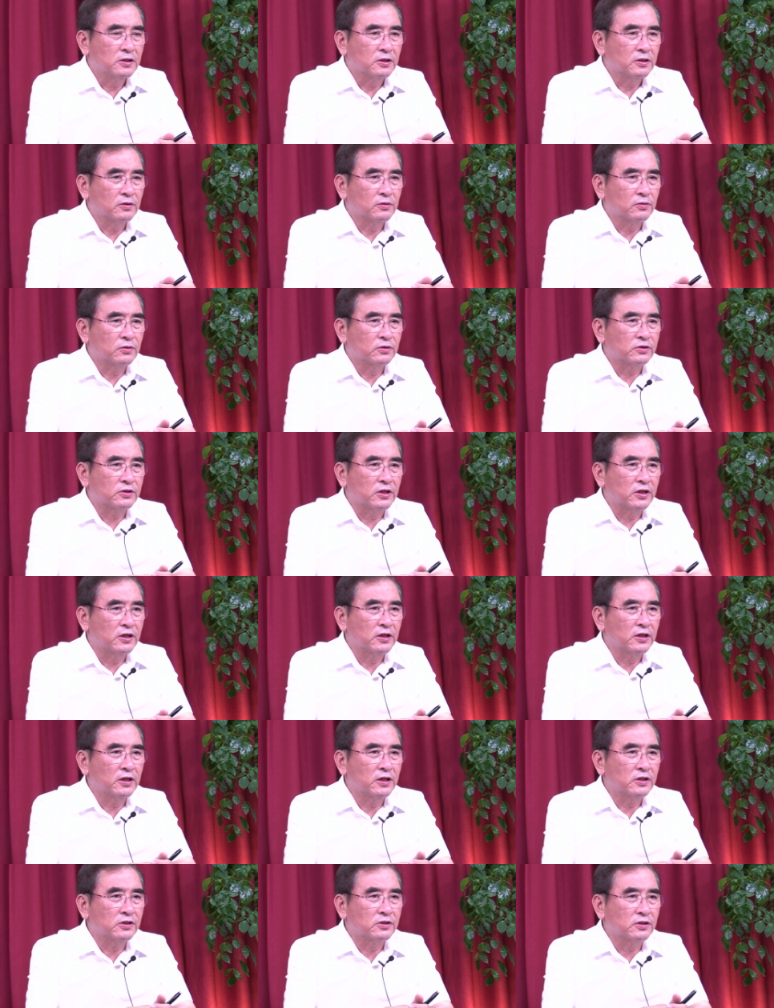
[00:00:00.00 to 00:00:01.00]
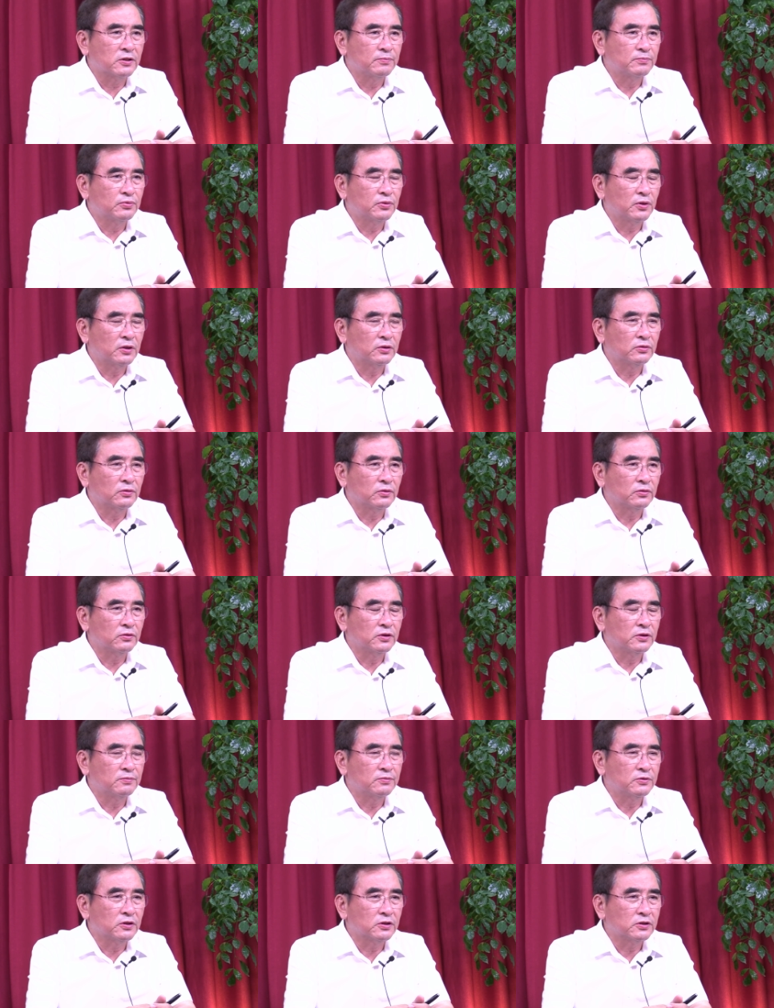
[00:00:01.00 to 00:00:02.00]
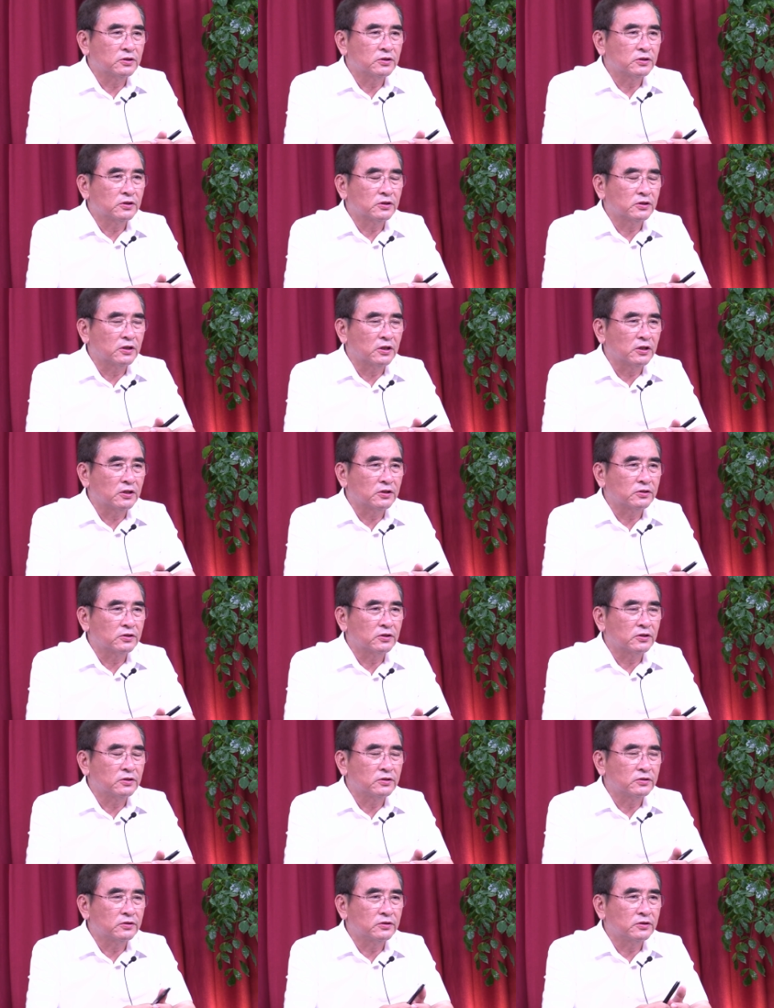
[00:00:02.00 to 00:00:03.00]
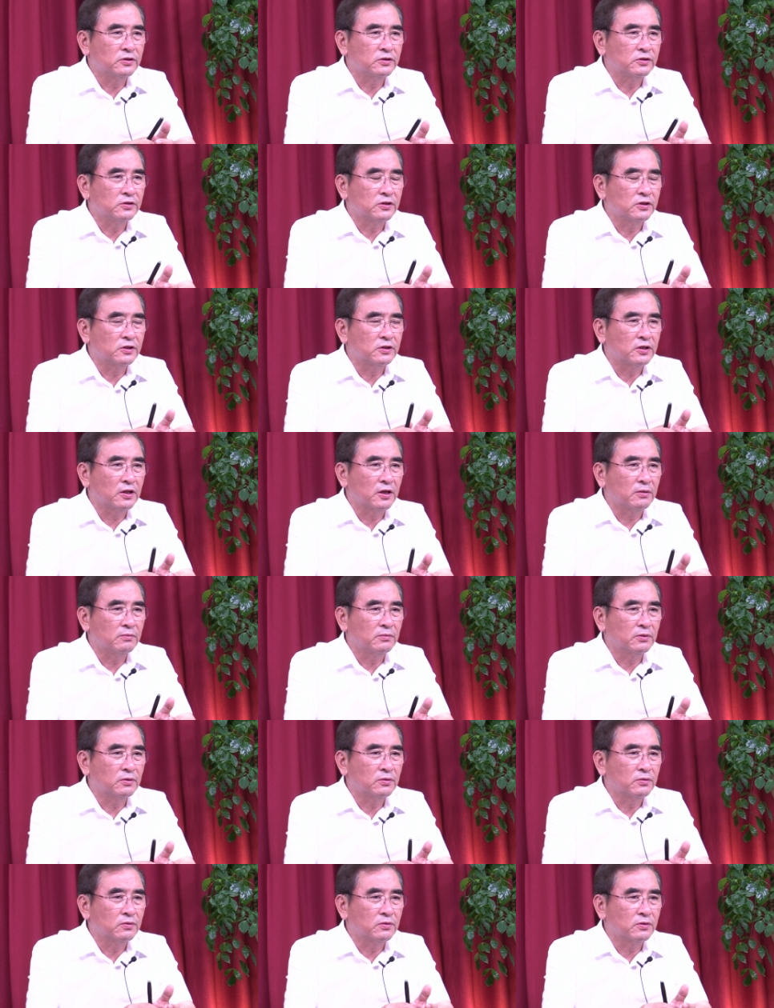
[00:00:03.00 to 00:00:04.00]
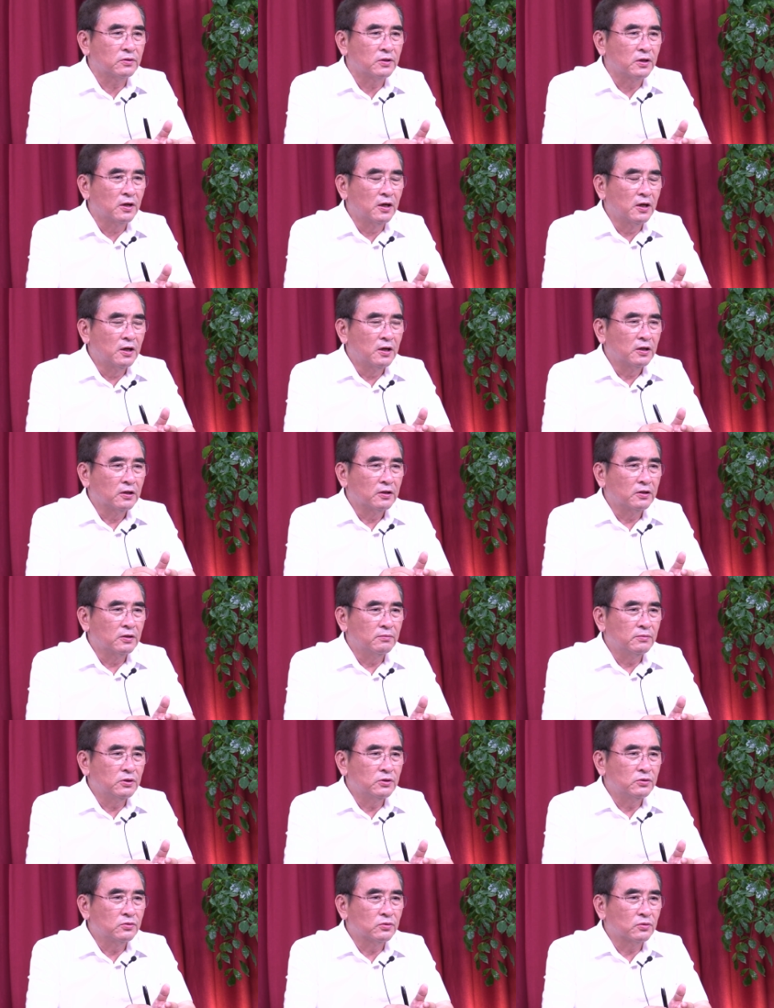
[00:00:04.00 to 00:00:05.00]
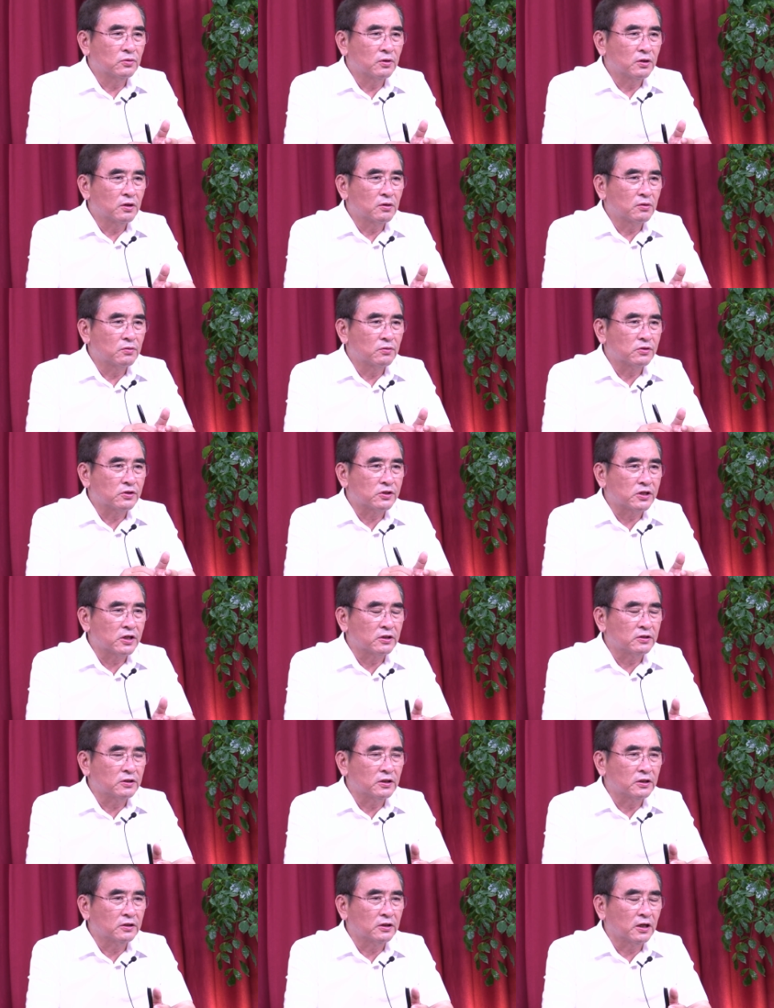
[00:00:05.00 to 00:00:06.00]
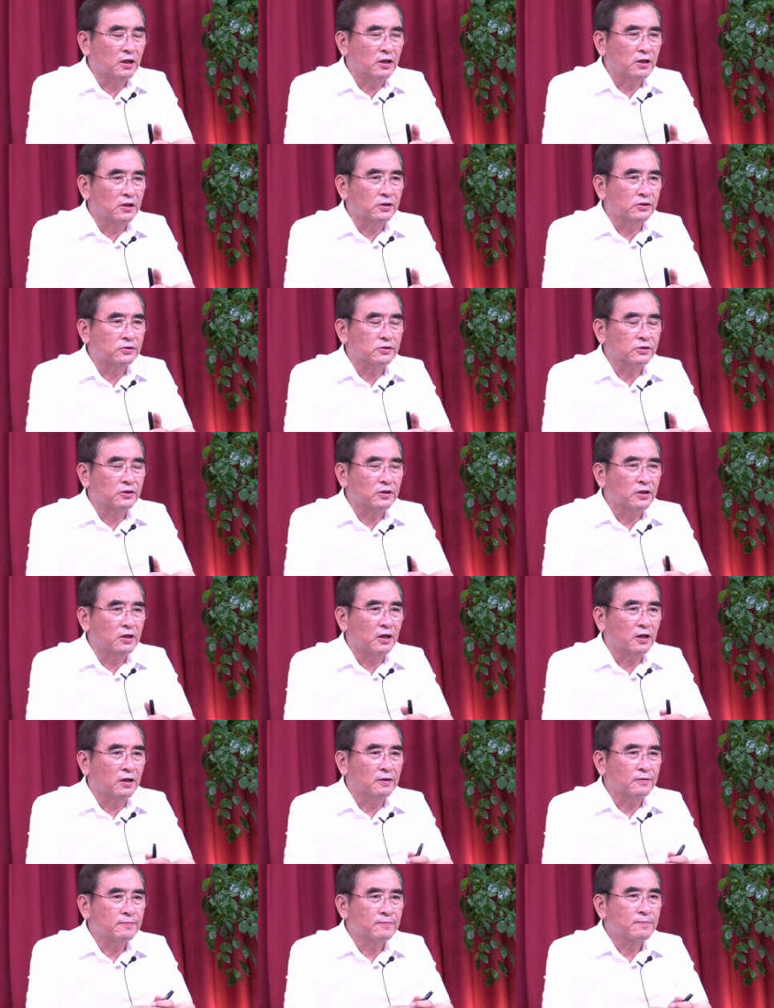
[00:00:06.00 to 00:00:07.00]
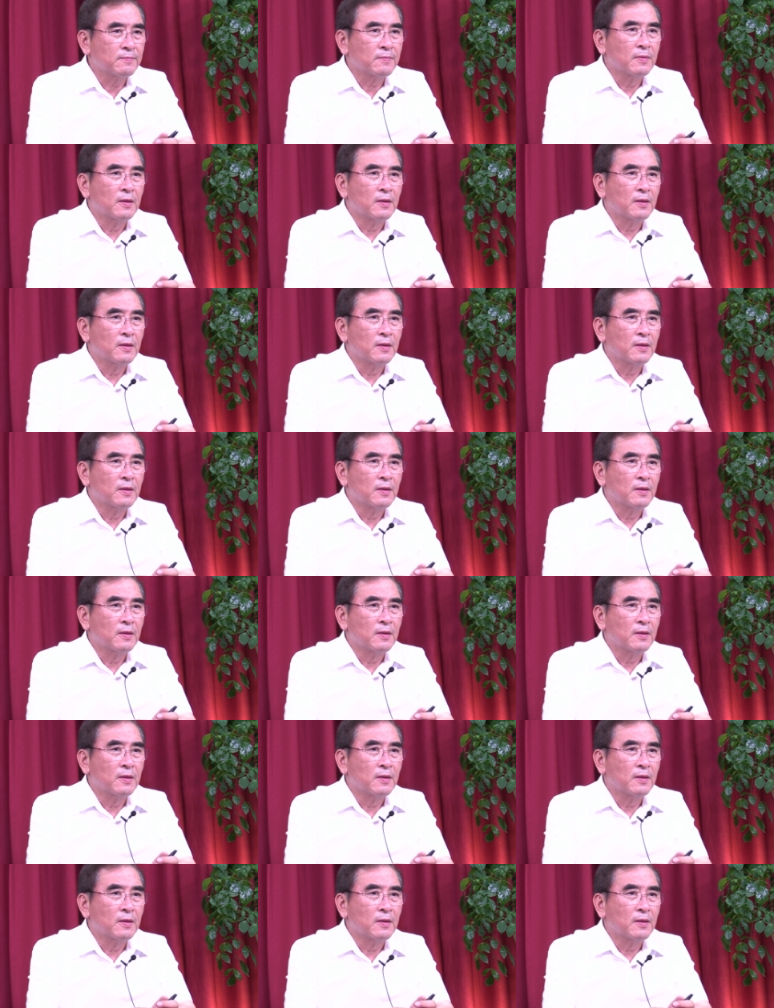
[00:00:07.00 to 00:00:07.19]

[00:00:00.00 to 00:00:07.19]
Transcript: 그리고 세계에 선포한 독립 정신을 계승해서 이제 대한민국을 그 민주공화국을 재건한다 이랬으니까